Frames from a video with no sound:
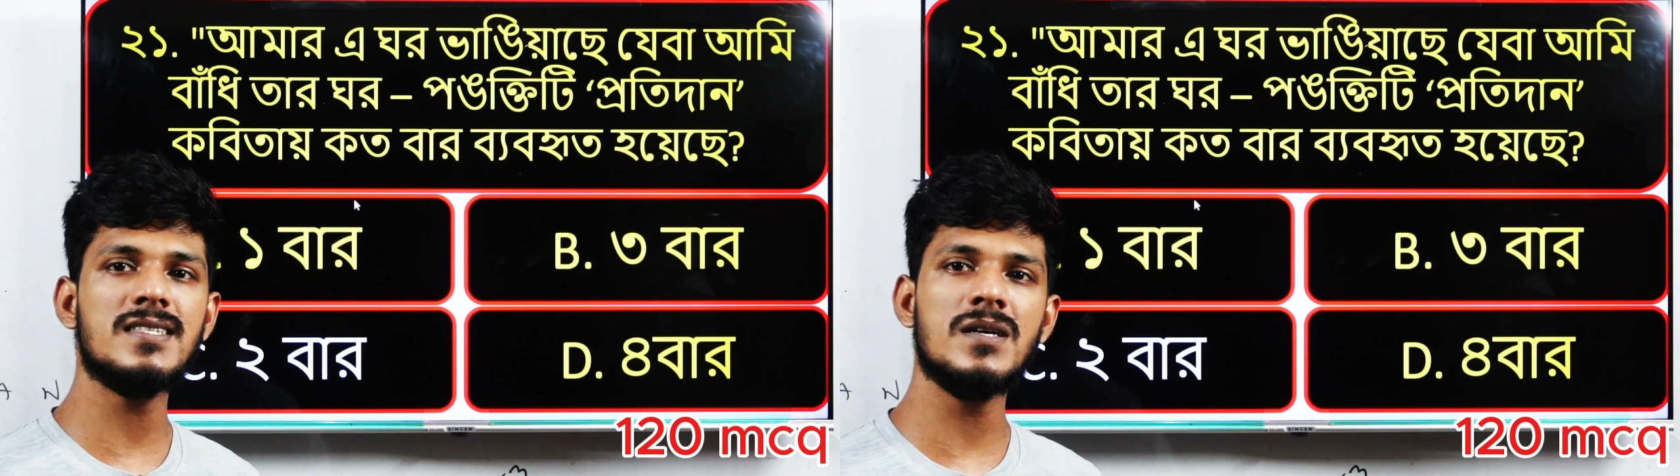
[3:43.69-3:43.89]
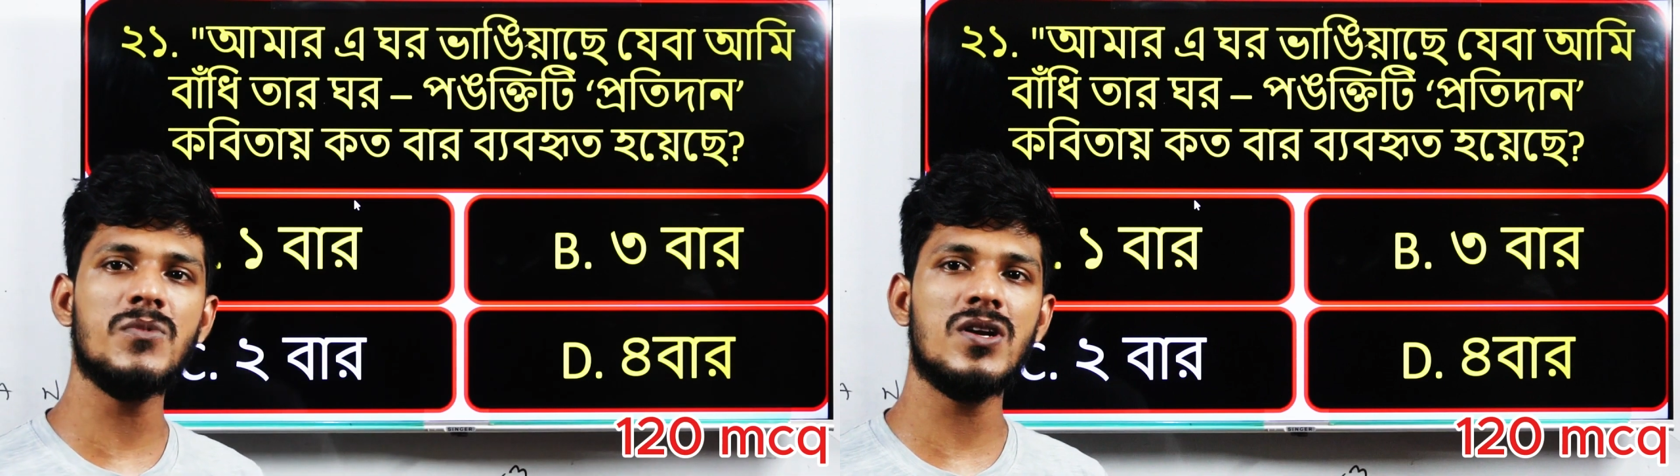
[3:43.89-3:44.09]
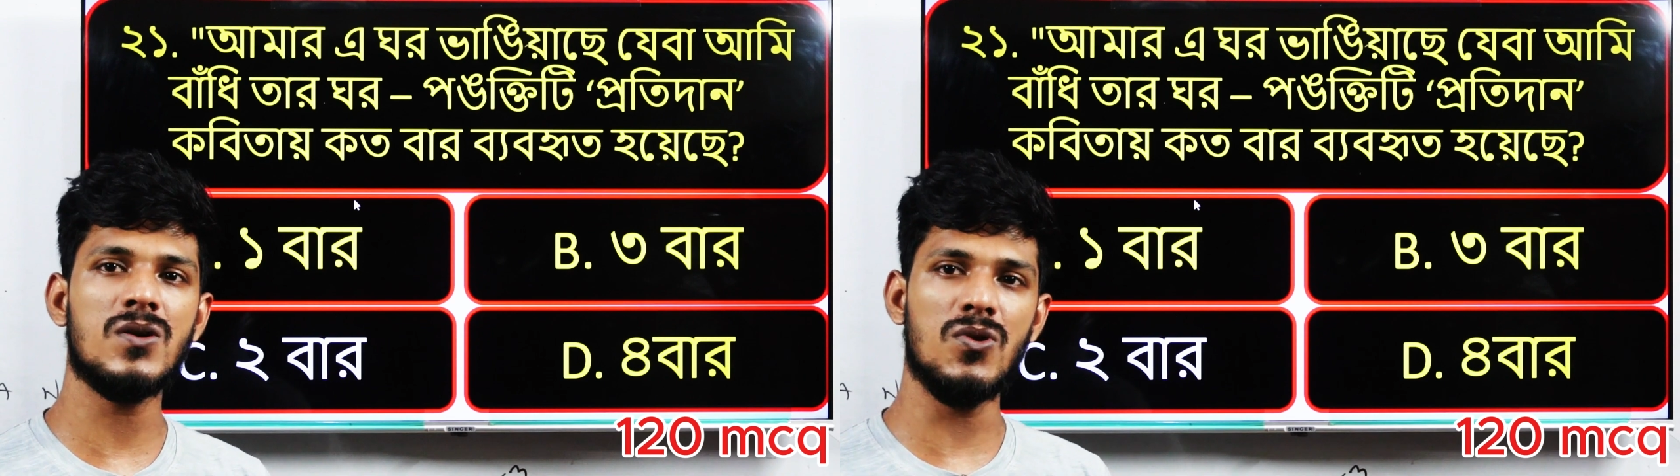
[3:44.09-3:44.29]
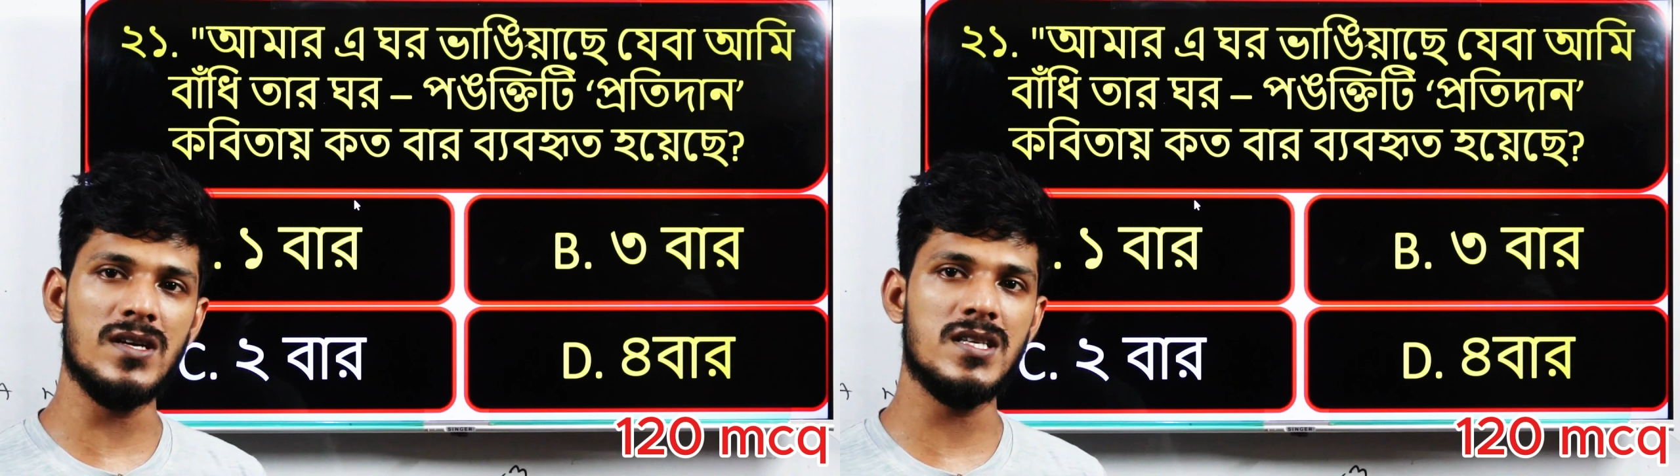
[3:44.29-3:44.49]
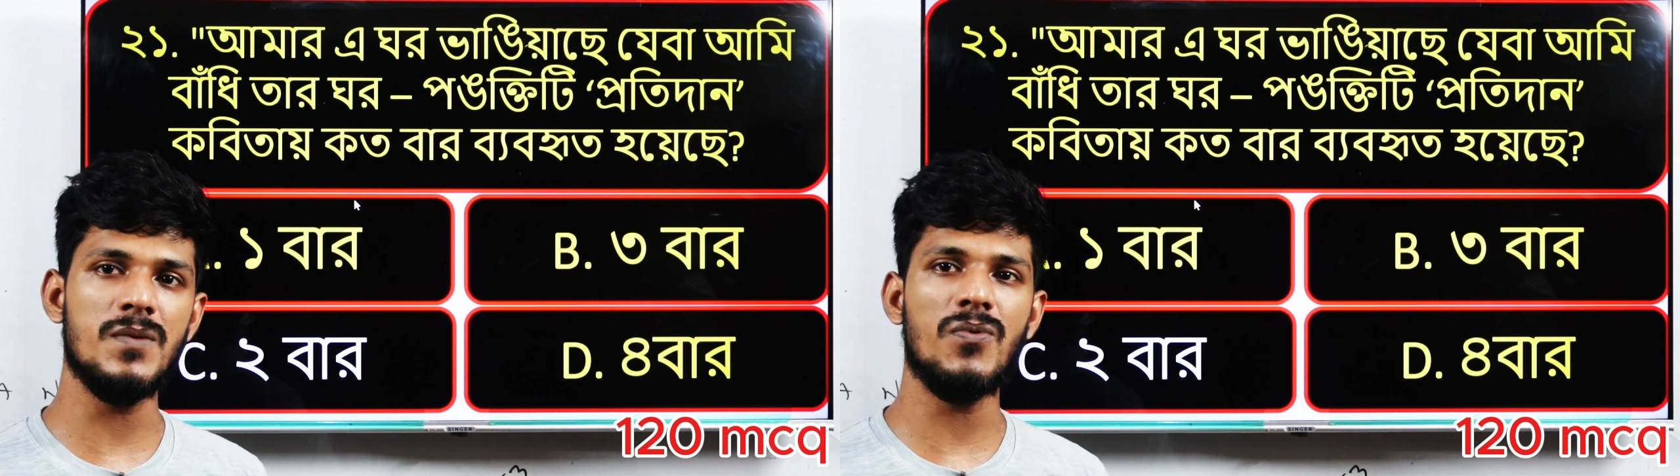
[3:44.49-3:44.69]
যে মরে
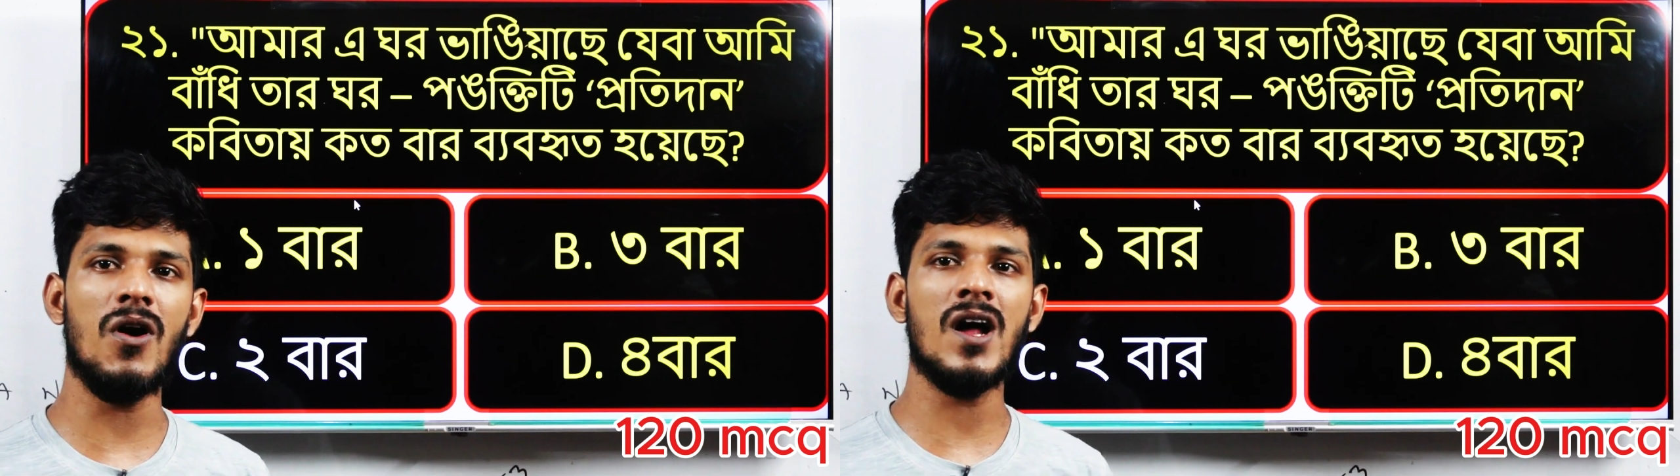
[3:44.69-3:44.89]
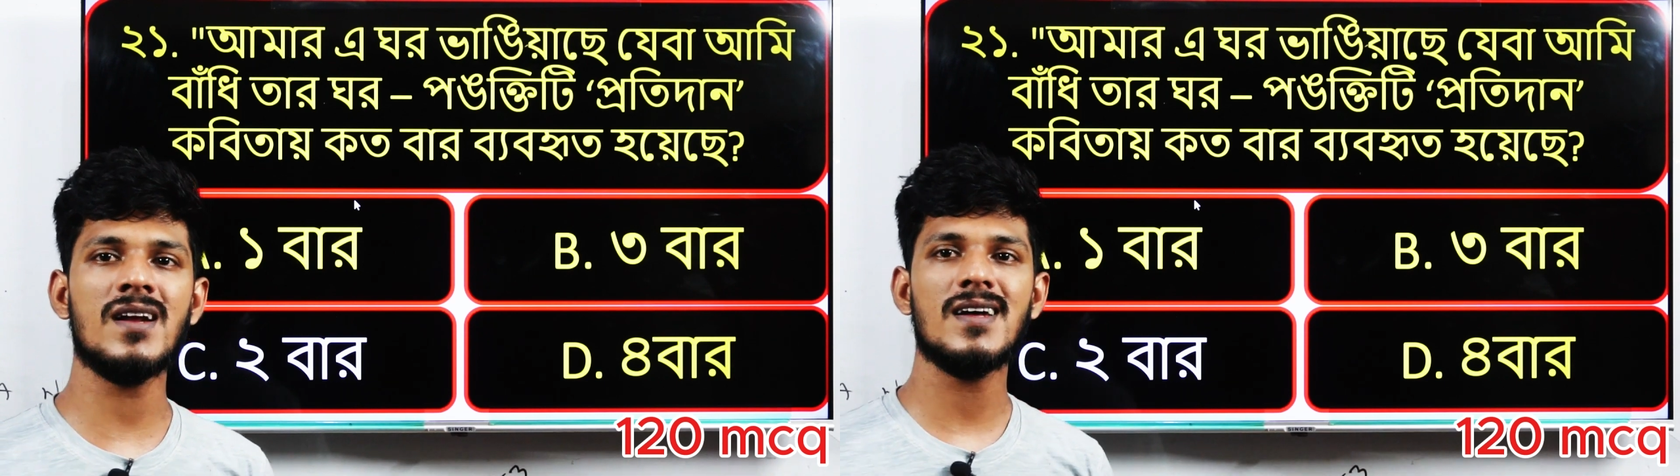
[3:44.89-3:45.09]
করেছে পর